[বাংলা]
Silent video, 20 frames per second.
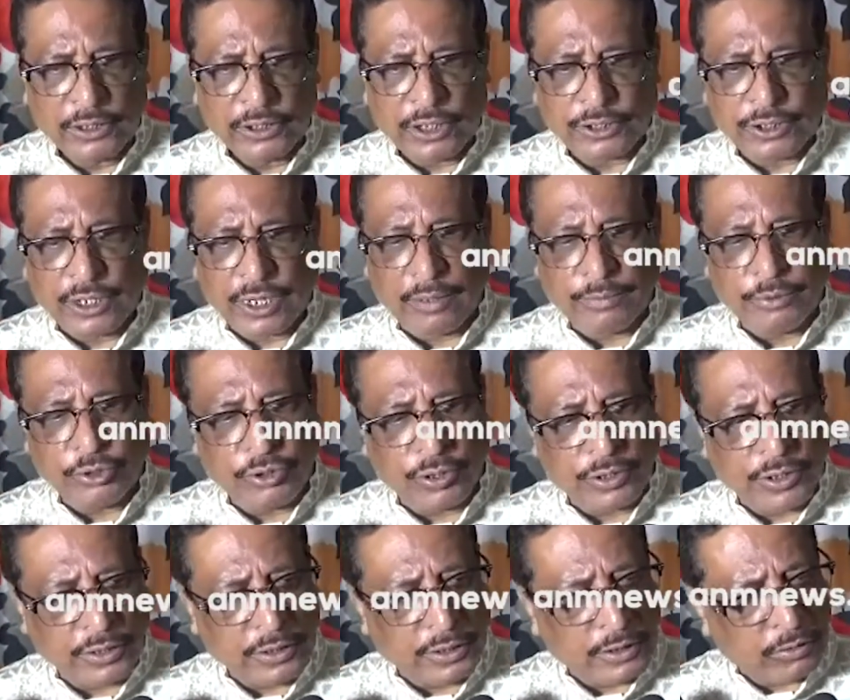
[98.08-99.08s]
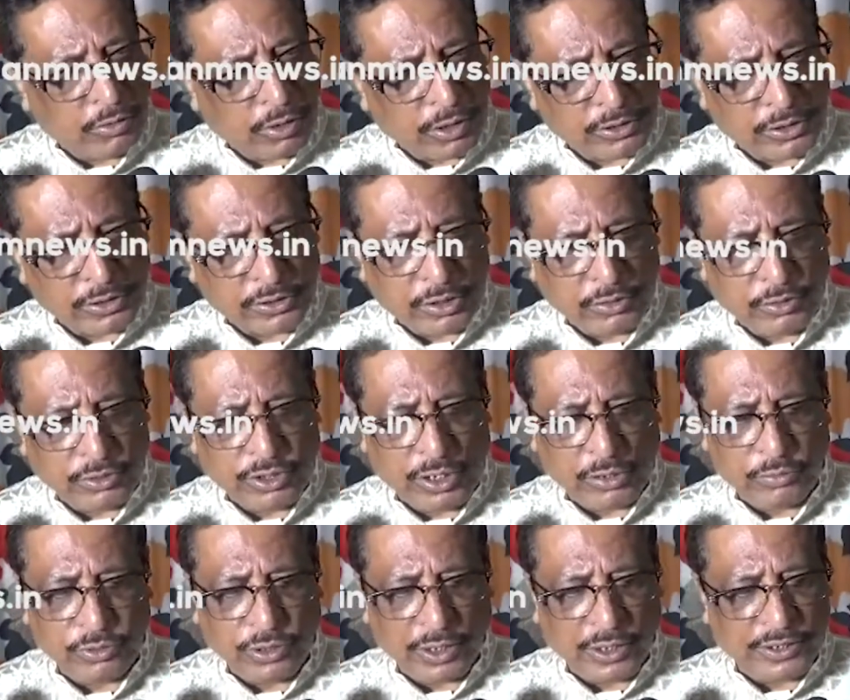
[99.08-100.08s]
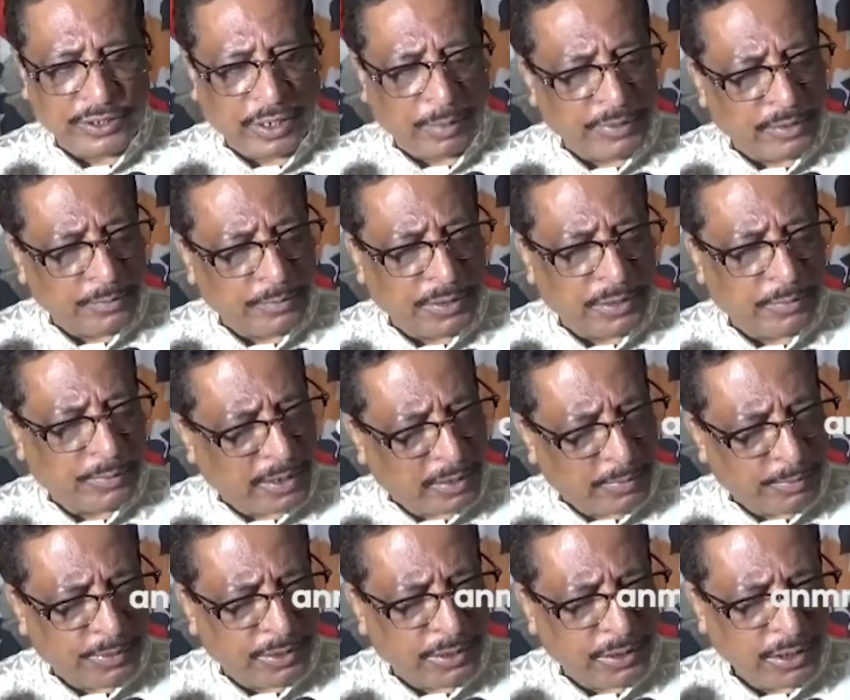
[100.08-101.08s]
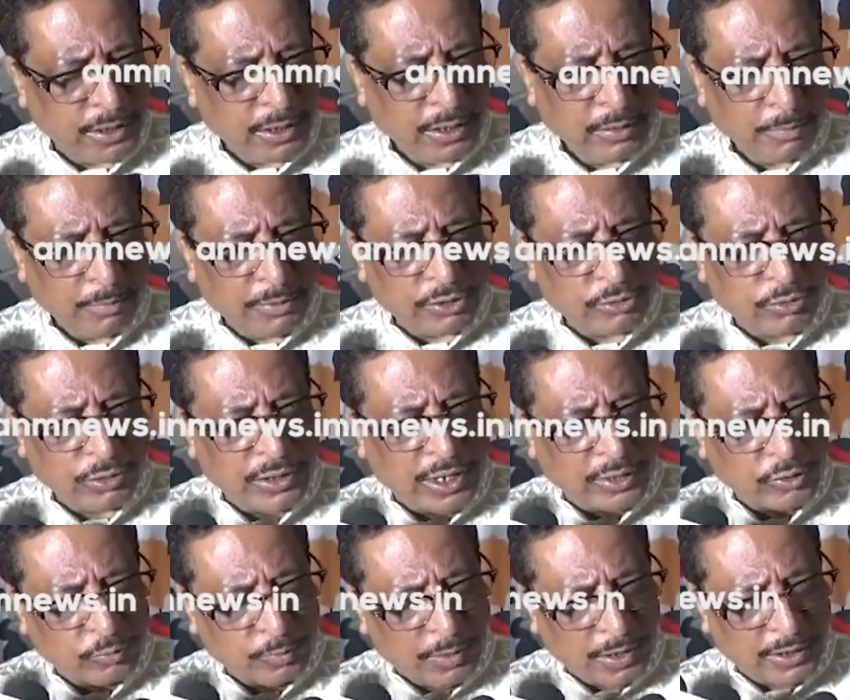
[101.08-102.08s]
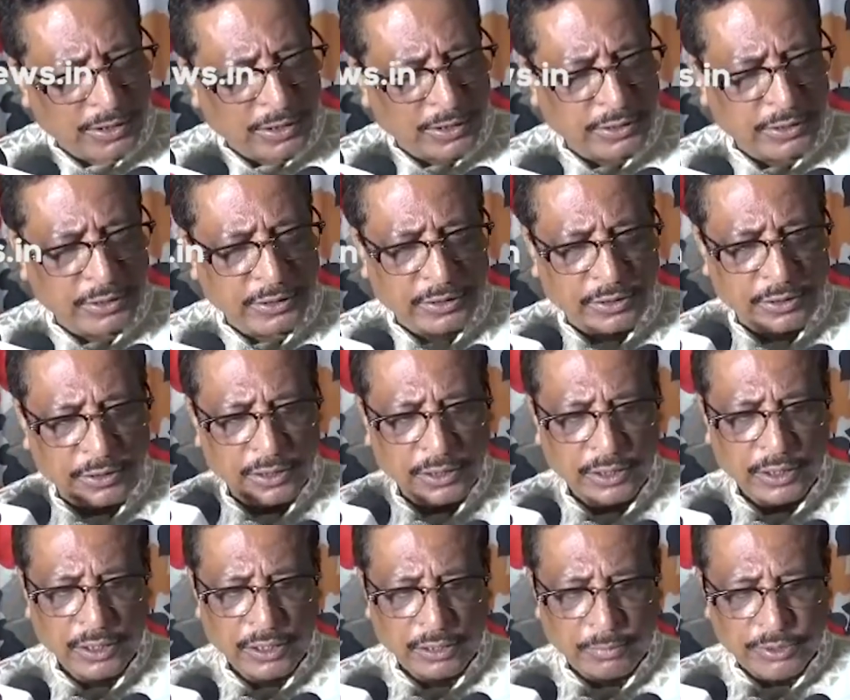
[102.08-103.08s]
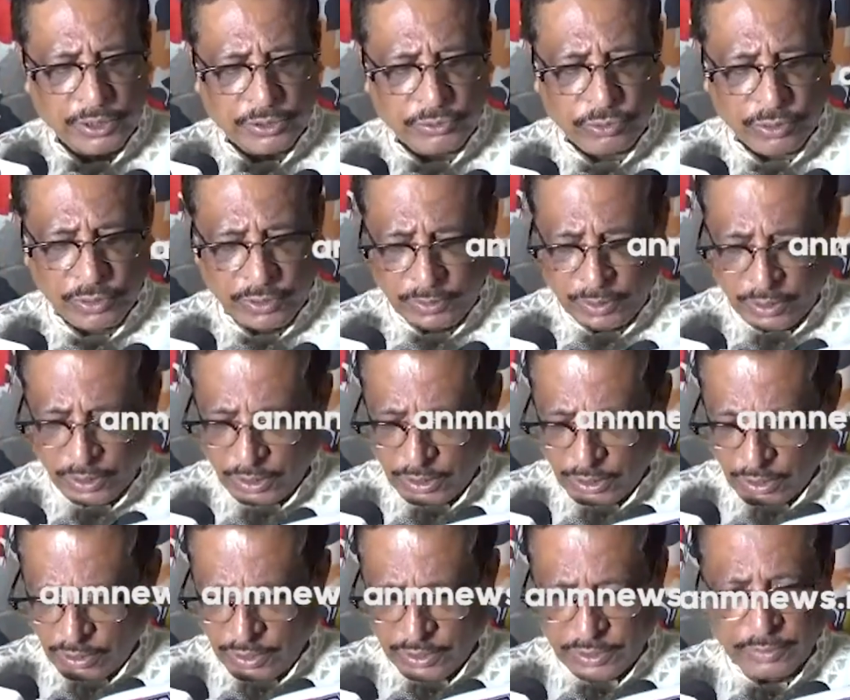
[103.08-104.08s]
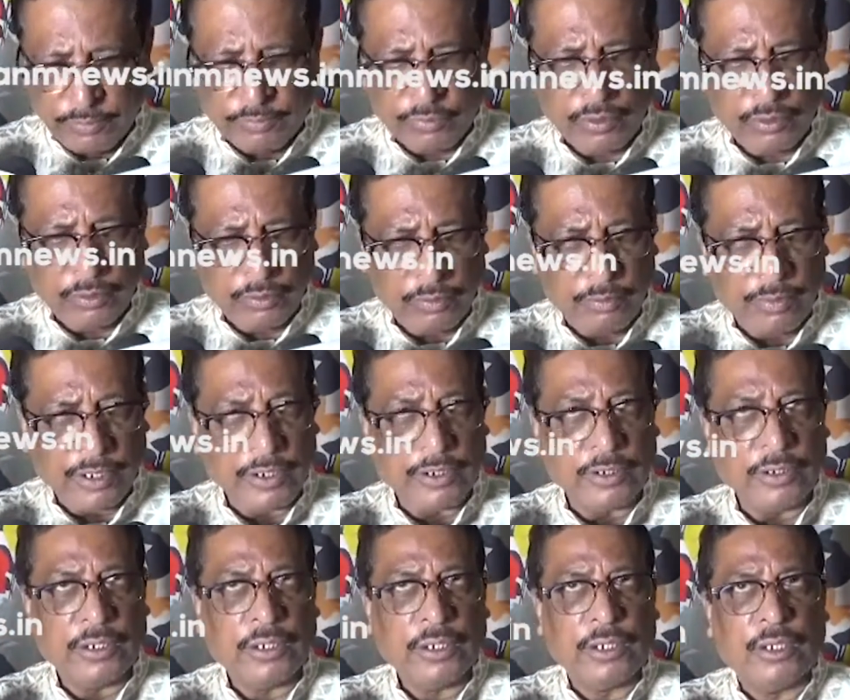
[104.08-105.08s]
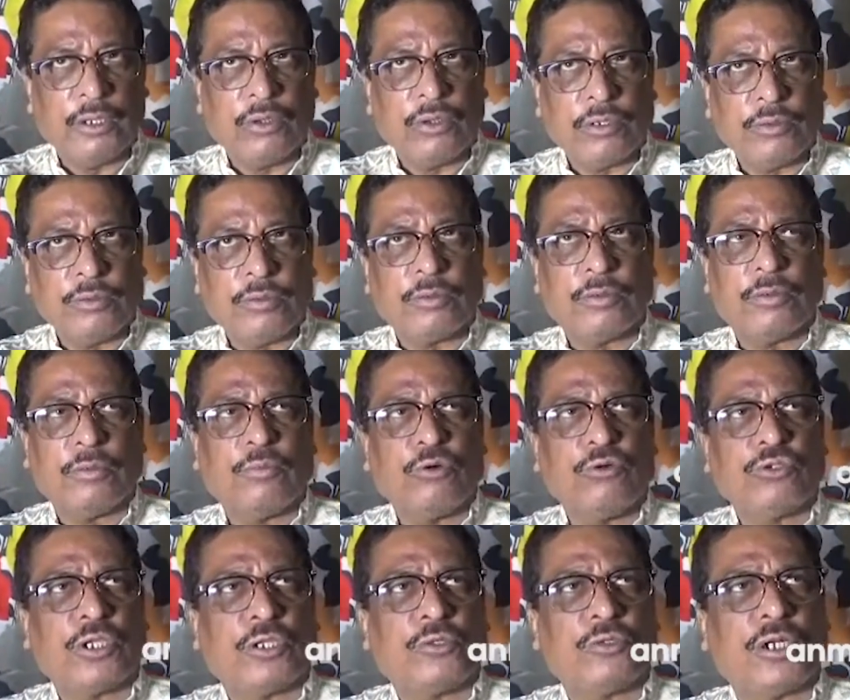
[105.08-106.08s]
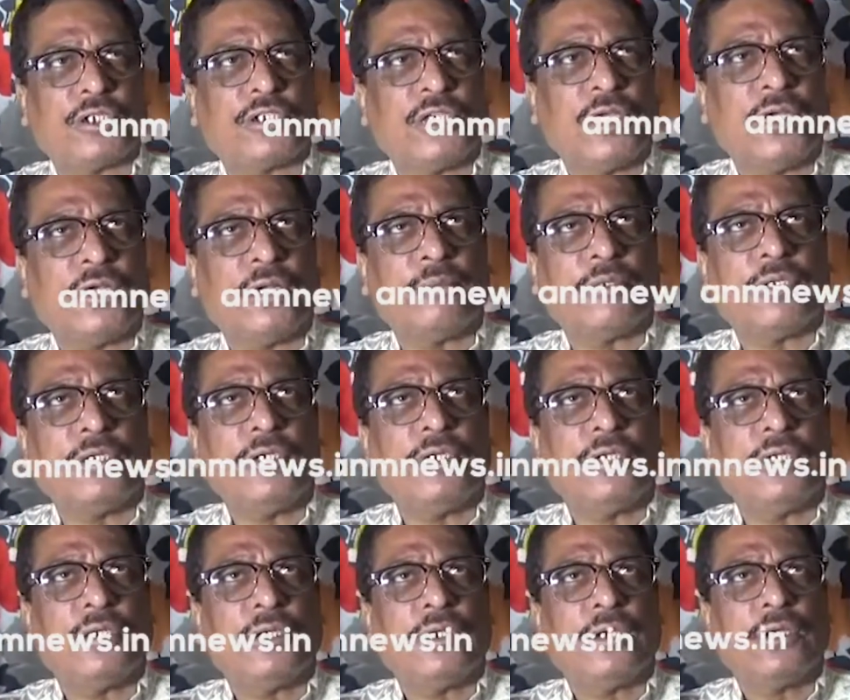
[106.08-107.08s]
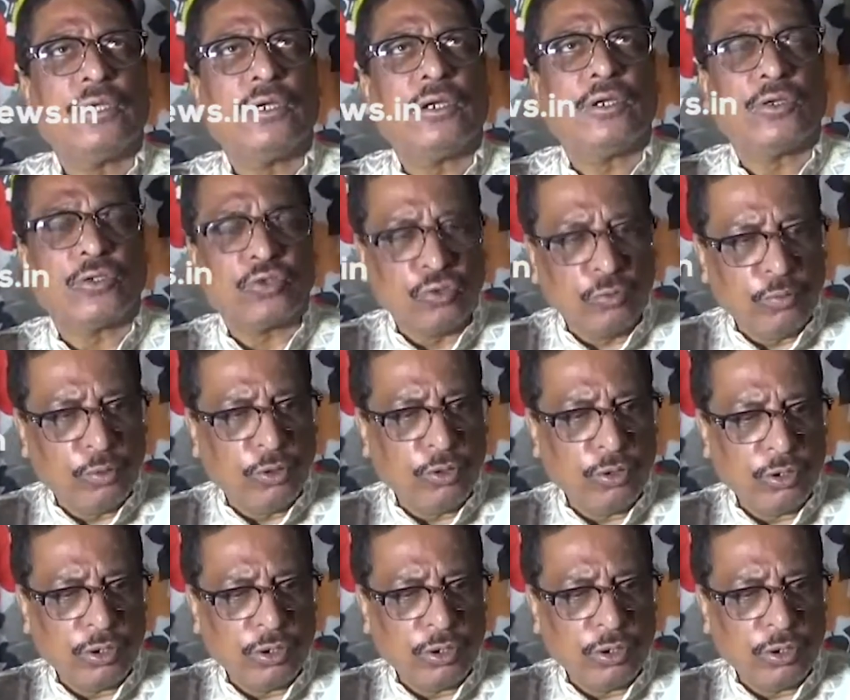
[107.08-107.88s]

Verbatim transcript: তা তারা বিষয়টাকে এ করার চেষ্টা করছে এখন তারা জামিন পেয়ে বেল পেয়ে বিশেষ করে রাজু পালের নেতৃত্বে বিশেষ করে এখানে মানে ওই বুড়ু সাধুকার ছেলের নামকে শুভ